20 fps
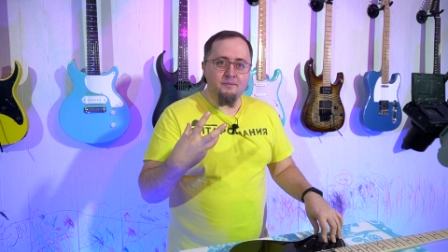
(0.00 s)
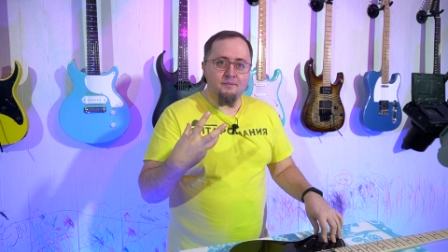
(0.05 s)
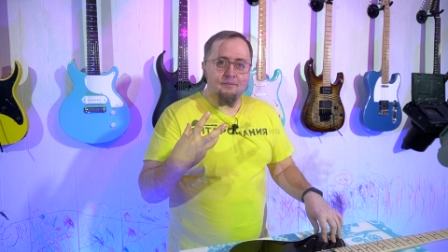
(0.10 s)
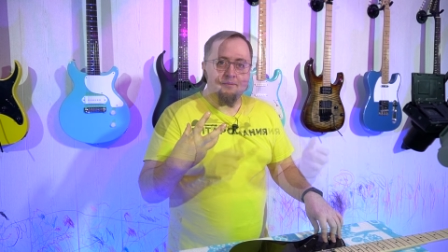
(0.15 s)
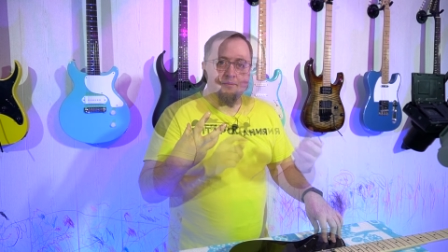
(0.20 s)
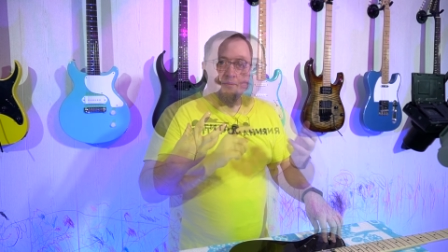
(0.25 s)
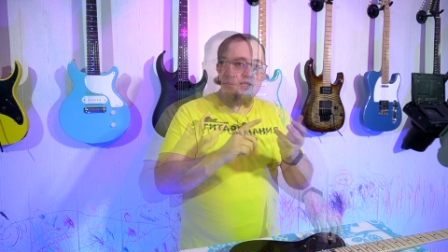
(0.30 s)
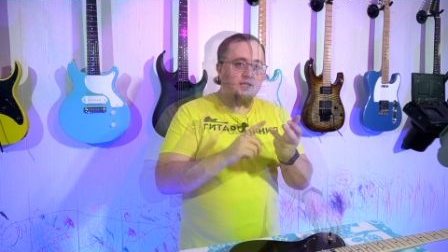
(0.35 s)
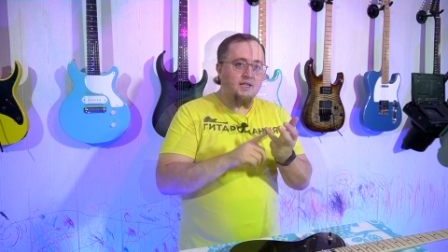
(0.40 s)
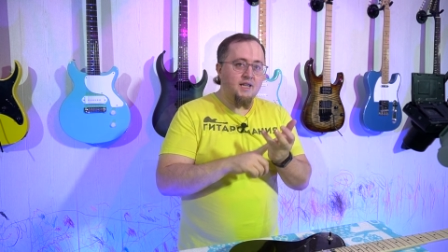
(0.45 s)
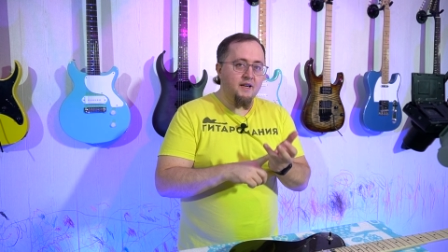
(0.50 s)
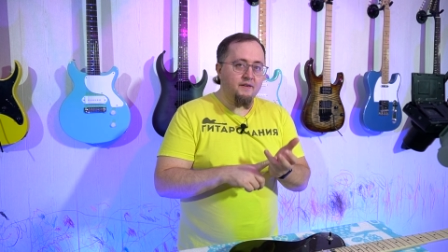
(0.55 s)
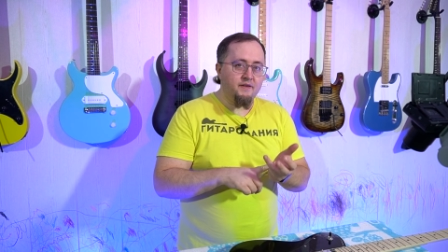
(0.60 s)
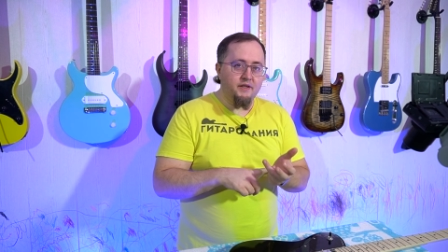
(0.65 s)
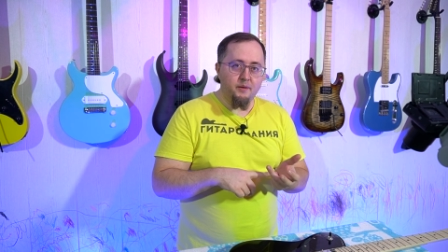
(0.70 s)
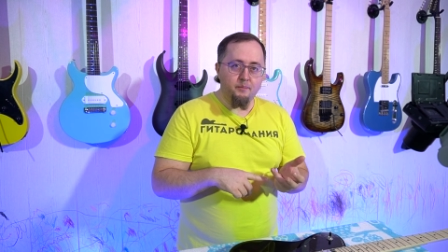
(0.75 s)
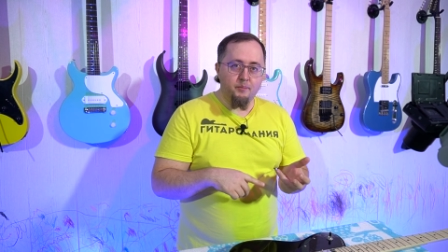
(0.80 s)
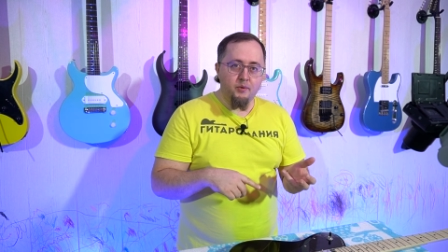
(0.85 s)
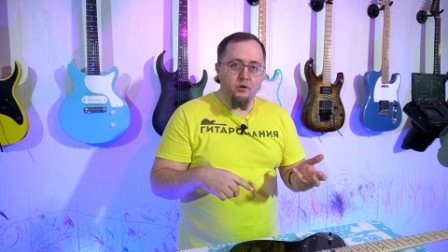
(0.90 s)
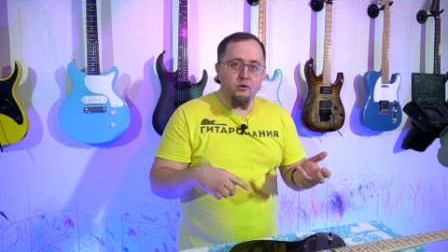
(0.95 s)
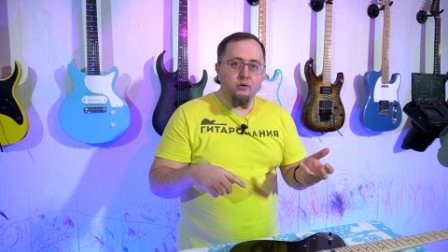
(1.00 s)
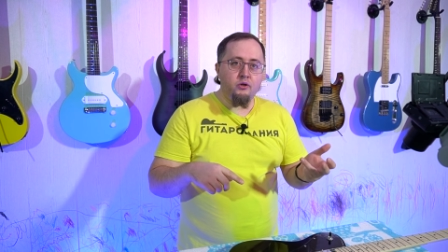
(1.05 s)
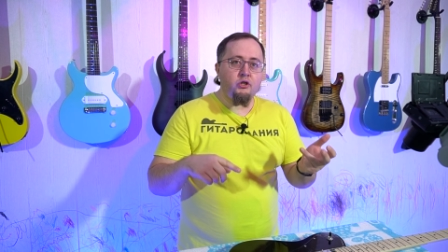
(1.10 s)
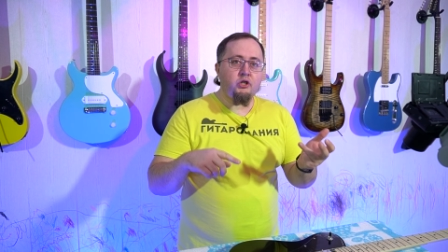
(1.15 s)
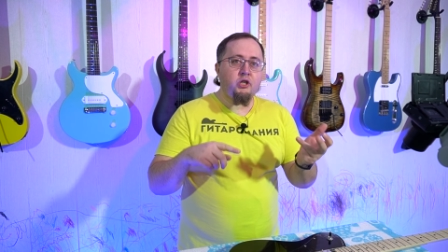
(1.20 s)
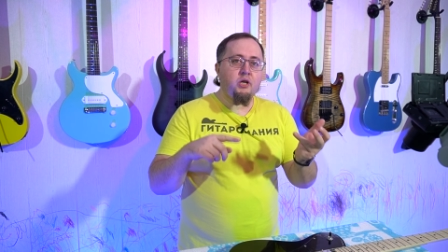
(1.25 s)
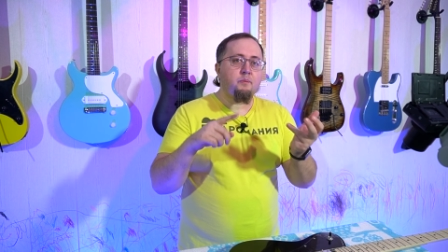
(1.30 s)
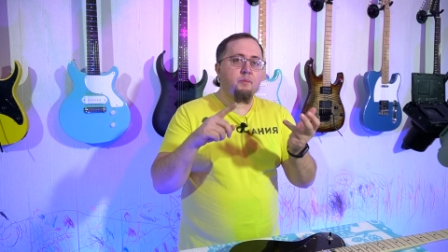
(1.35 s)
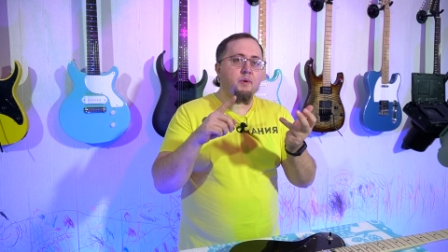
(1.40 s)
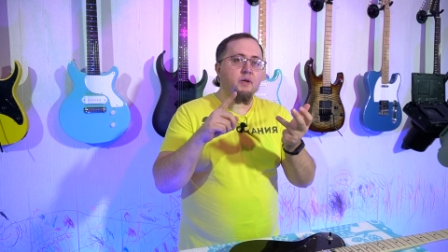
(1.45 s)
Нужно снять все
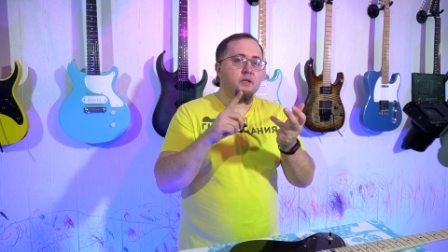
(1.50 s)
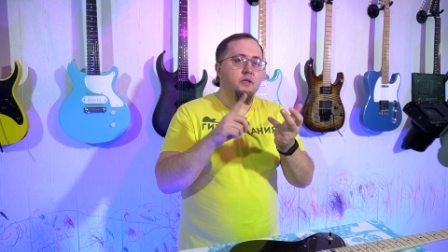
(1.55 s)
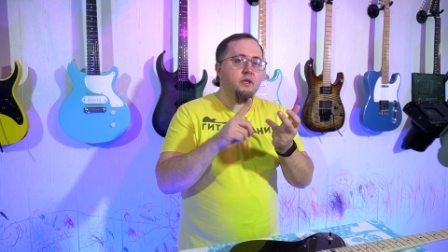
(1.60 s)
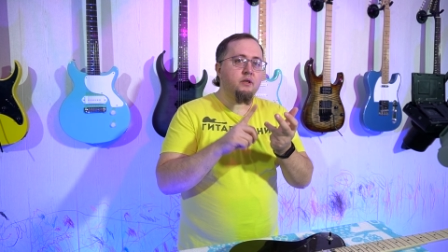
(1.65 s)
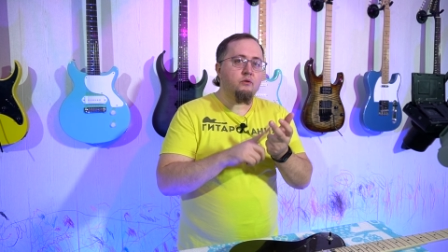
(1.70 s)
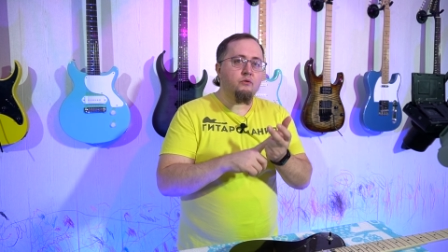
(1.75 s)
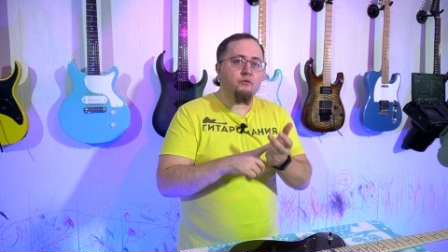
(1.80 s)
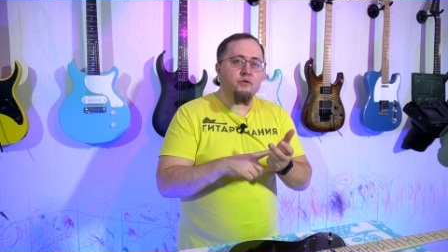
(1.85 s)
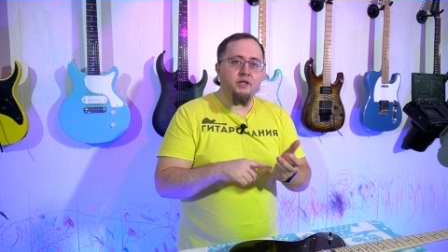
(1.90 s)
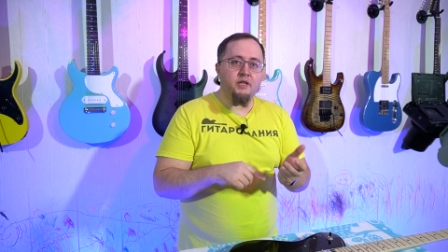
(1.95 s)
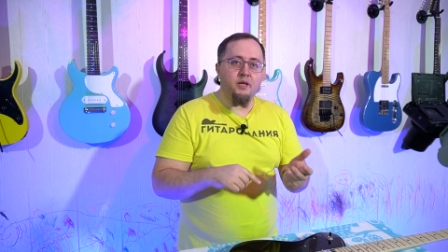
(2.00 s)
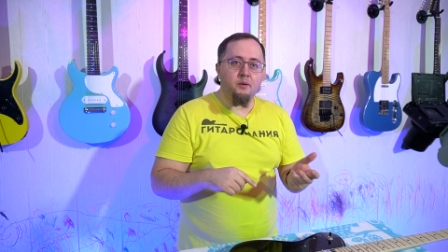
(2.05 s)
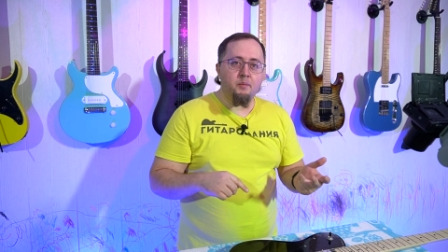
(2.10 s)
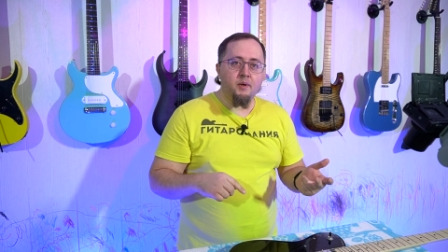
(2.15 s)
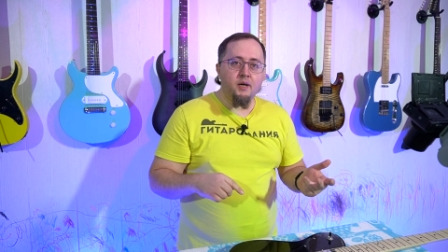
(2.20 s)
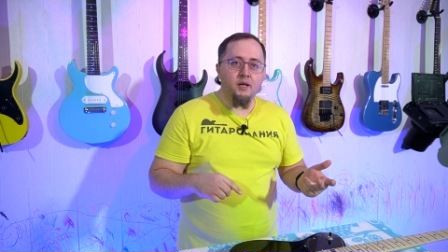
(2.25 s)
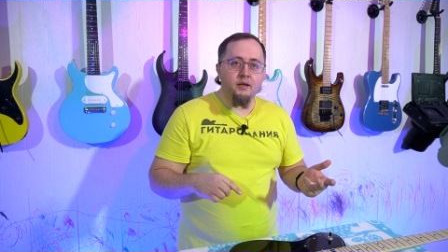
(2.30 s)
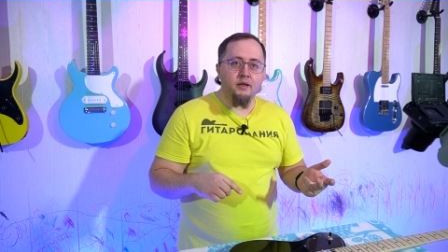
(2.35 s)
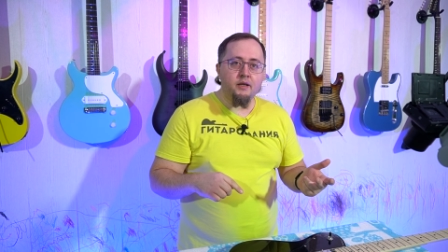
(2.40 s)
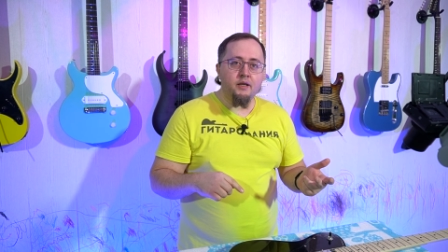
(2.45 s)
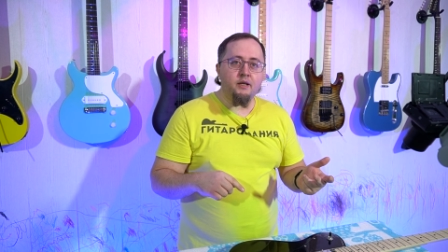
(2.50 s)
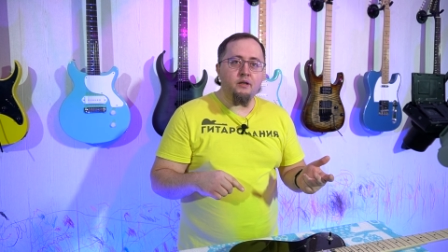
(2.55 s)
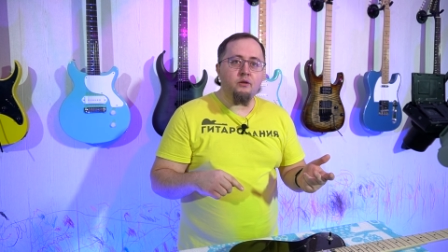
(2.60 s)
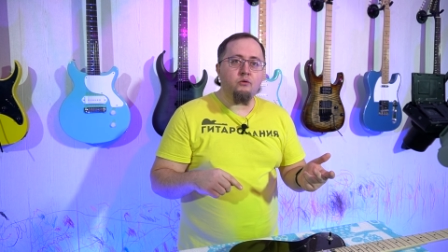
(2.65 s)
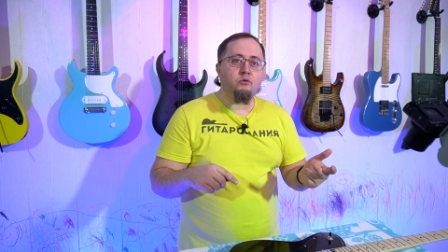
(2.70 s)
пленочки, протянуть все болты,